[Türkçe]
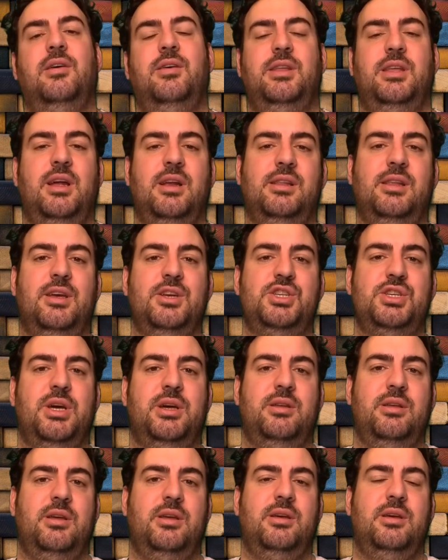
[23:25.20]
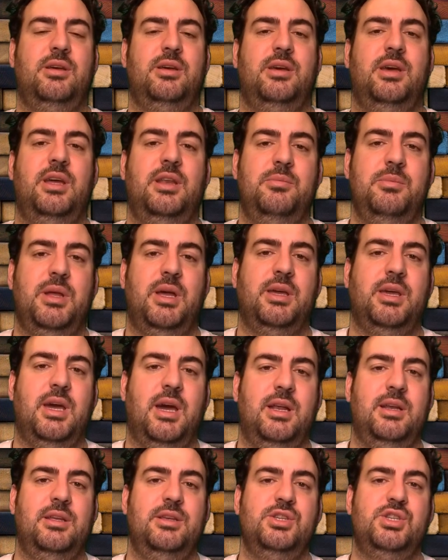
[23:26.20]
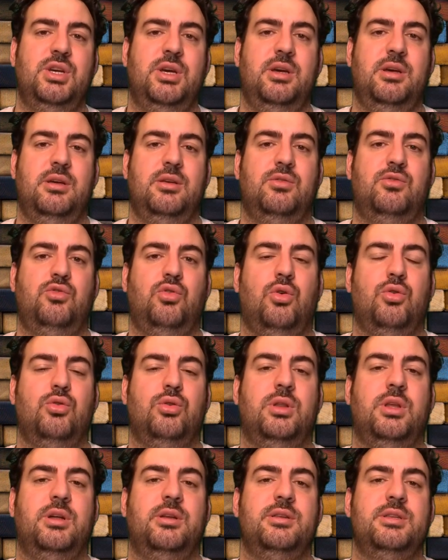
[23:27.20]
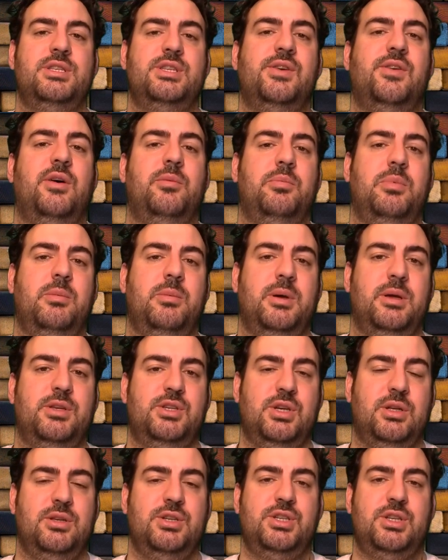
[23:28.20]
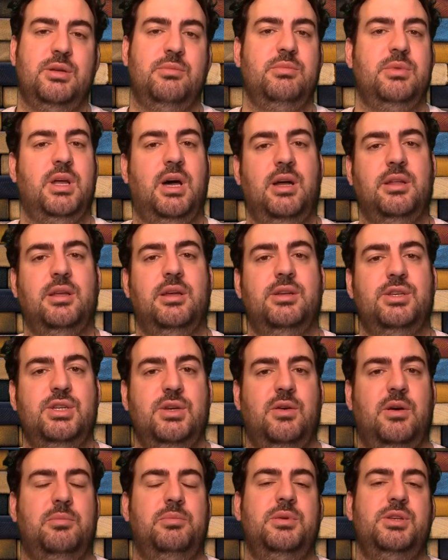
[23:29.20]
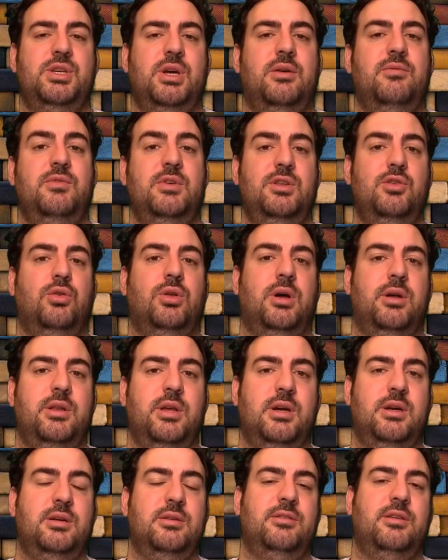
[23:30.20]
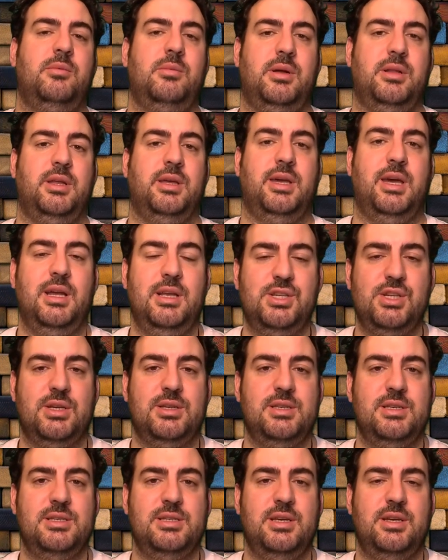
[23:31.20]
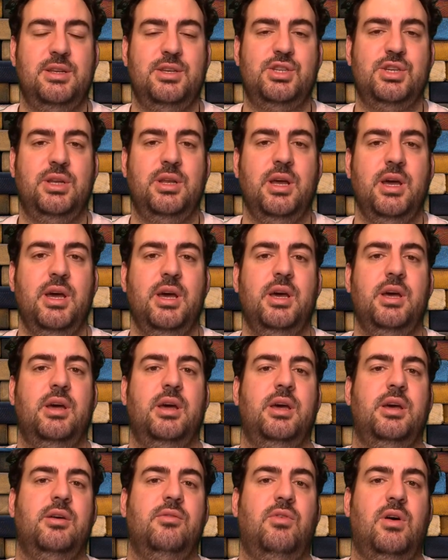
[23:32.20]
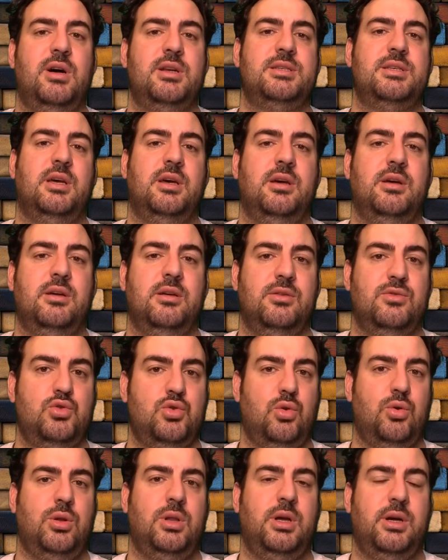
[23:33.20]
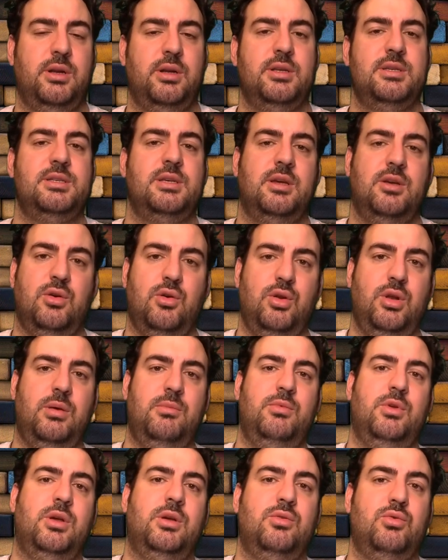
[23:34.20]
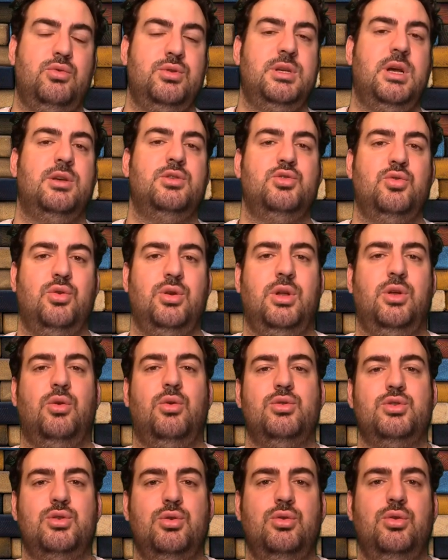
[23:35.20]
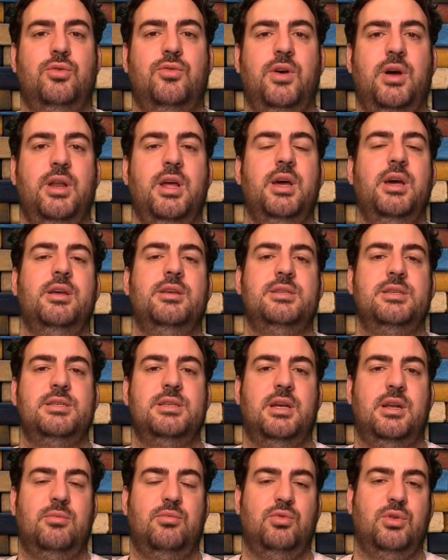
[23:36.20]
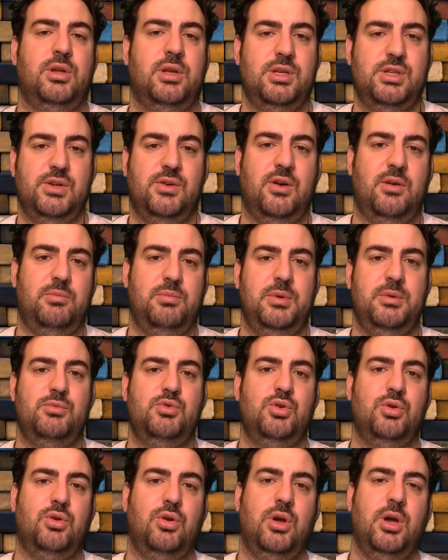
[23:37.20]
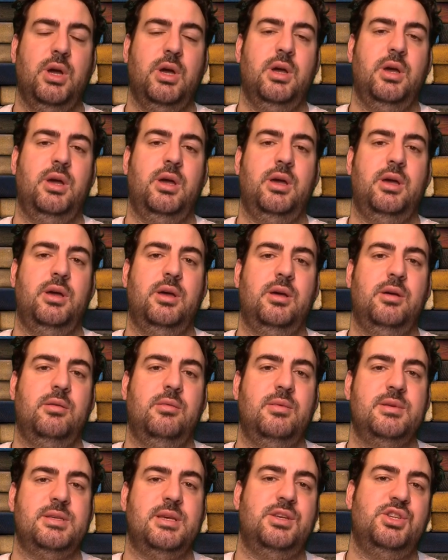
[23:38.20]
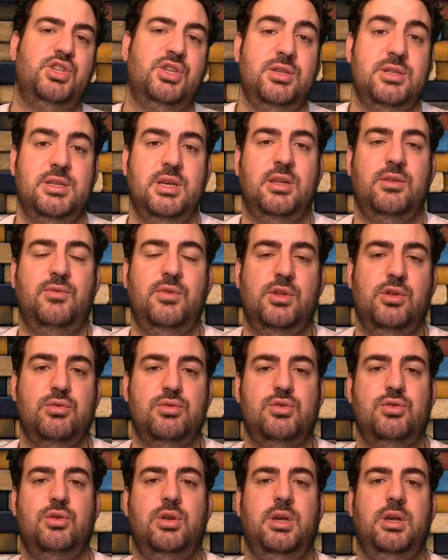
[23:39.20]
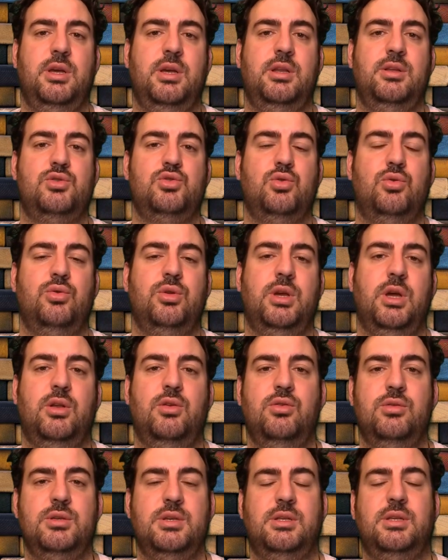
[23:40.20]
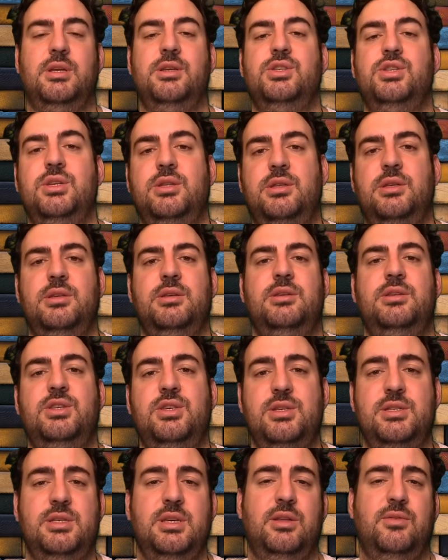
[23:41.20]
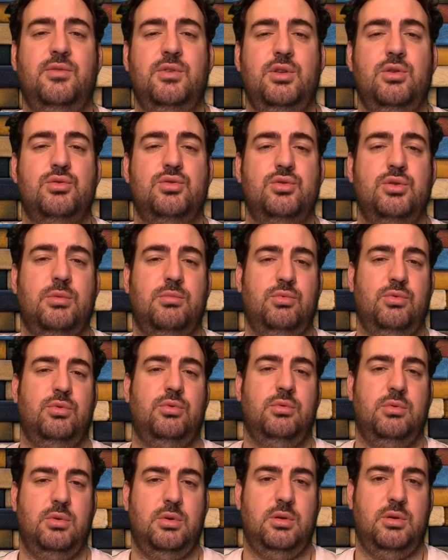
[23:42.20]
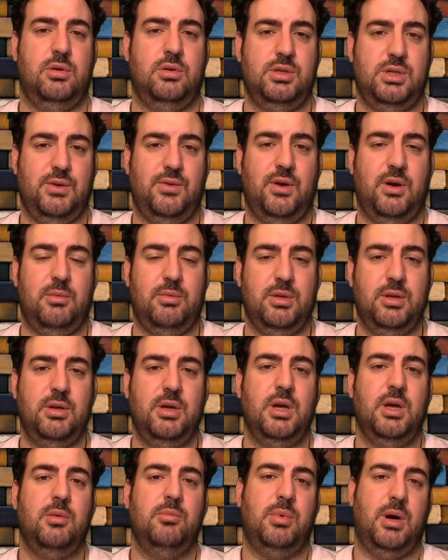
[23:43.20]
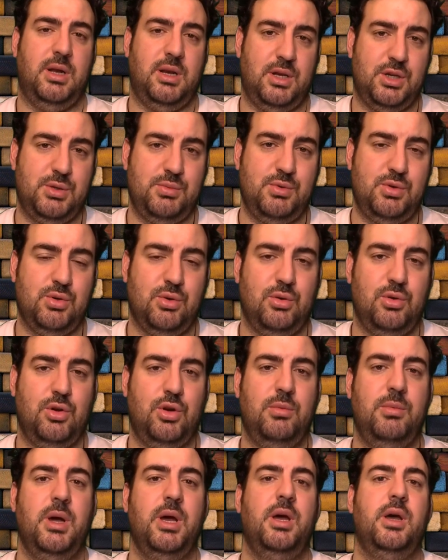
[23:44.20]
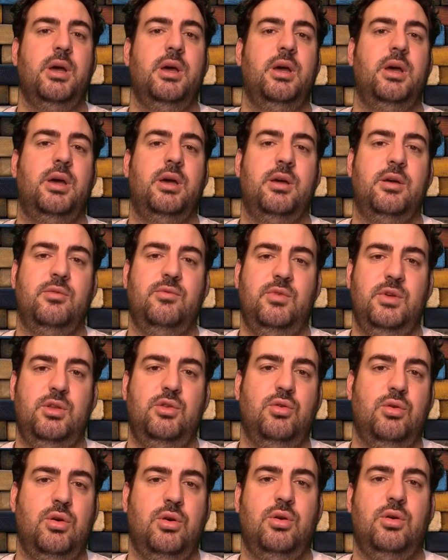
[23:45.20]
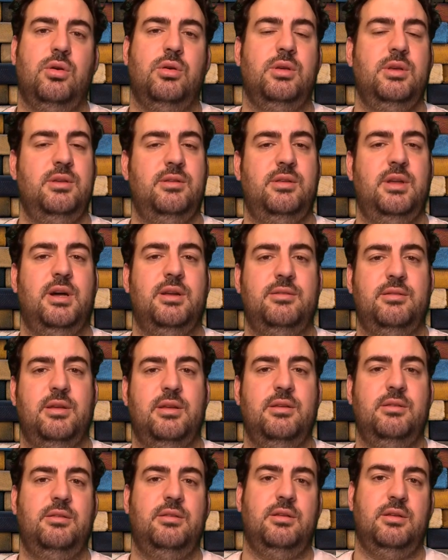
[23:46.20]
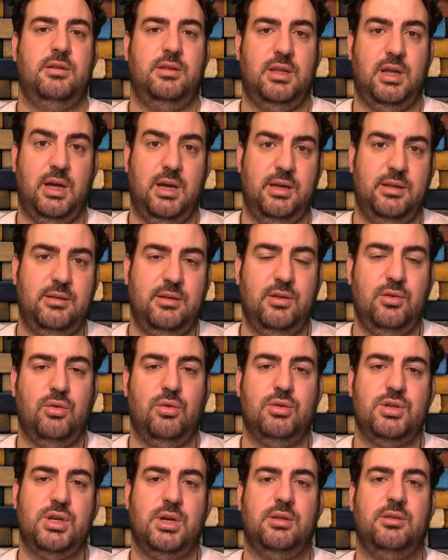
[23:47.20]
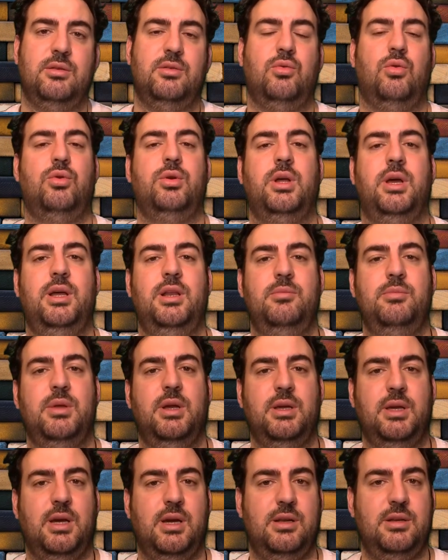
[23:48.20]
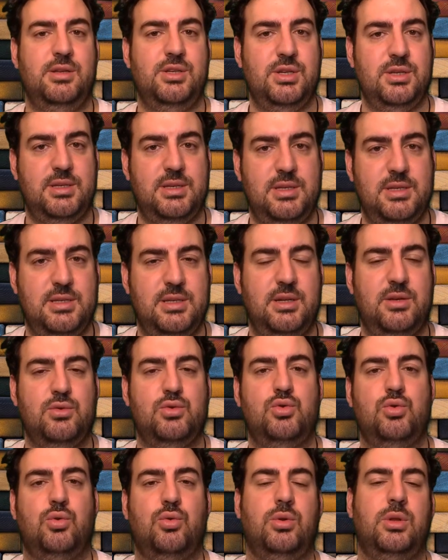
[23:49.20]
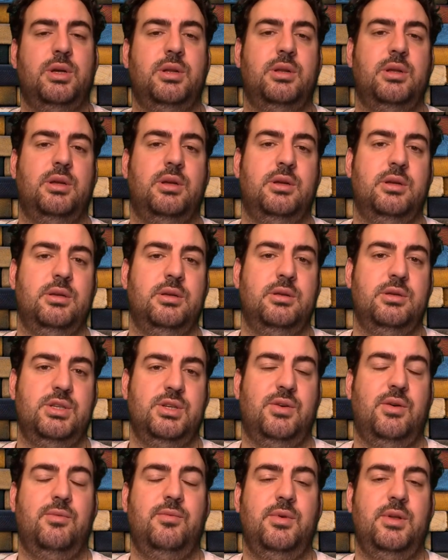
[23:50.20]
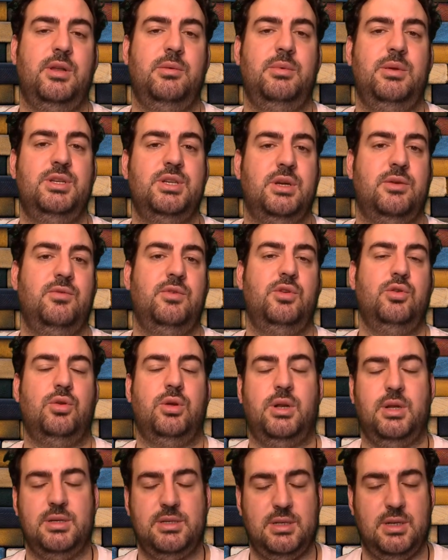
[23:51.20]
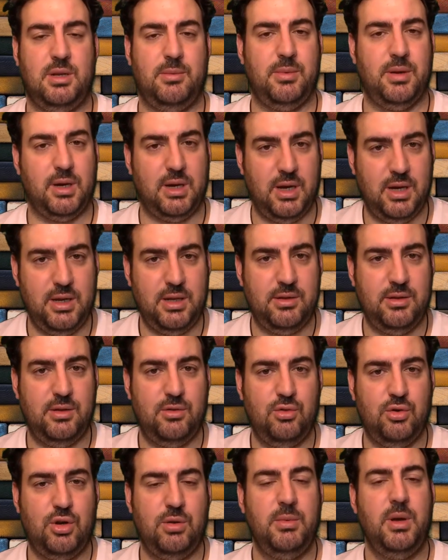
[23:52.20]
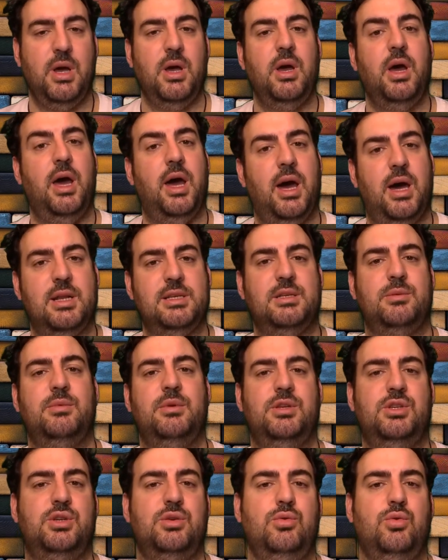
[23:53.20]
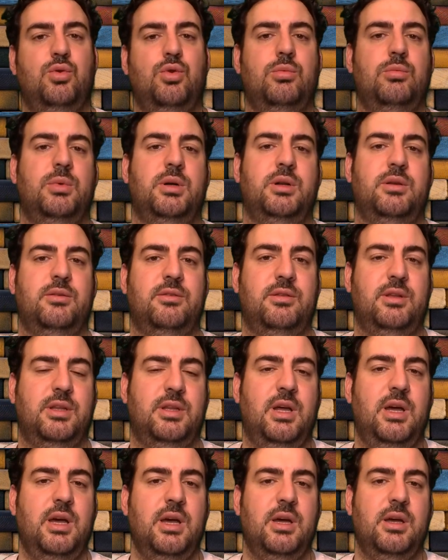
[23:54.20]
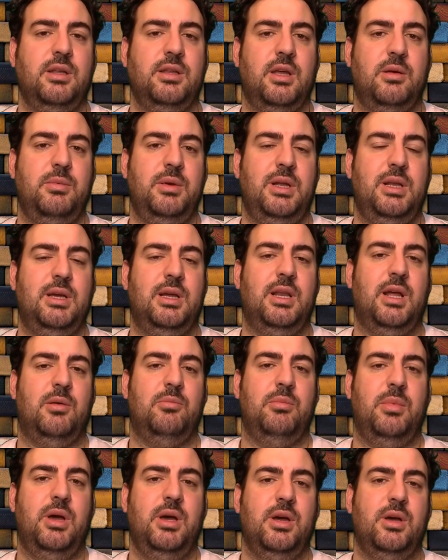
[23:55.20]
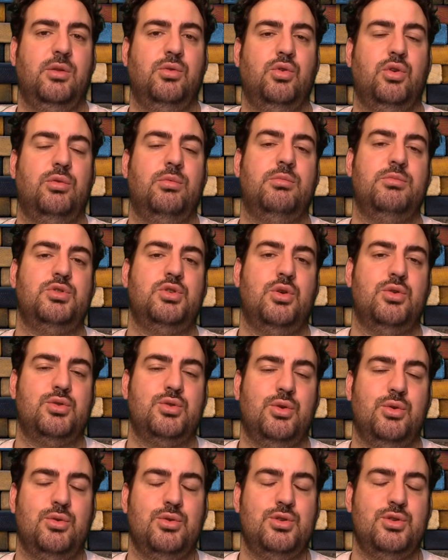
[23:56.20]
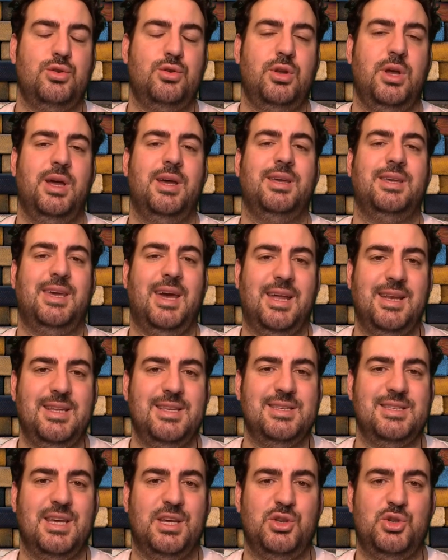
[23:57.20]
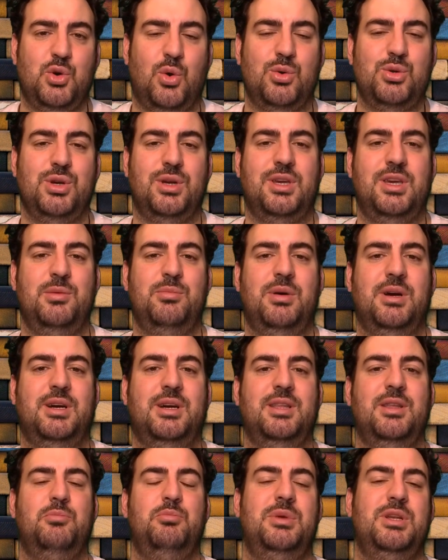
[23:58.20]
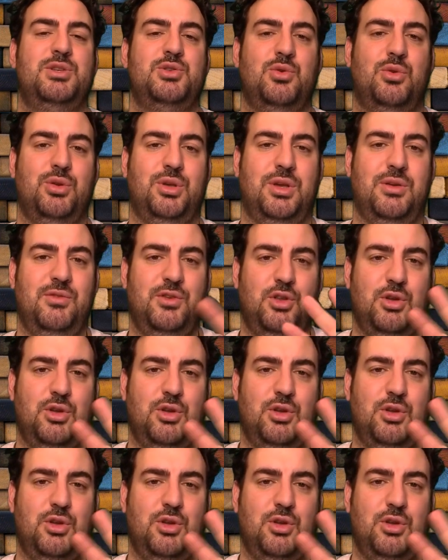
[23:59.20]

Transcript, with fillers: Evet arkadaşlar e, elimden geldiğince sorduklarınızı cevaplamaya çalıştım. Daha da cevaplayacağım videolar yakın zamanda gelecek sizler için. E, varsa sorularınız önemli güzel sorular olsun lütfen. Sizlere bunları cevaplayayım. Çünkü e, mesela cinsiyet videosu ile ilgili soru geliyor. Zaten cinsiyet videosunda bunun cevabını paylaşmış oluyorum. Ee, videoyu izlerseniz daha etkin olacaktır. Orada elimden geldiğince sizlerin sorularına cevap verebilecek videolar hazırlamaya gayret ediyorum. Her zaman için yorumlarınızda da tabi ilgilenme durumum söz konusudur. Kendinize çok çok iyi bakın. Bir sonraki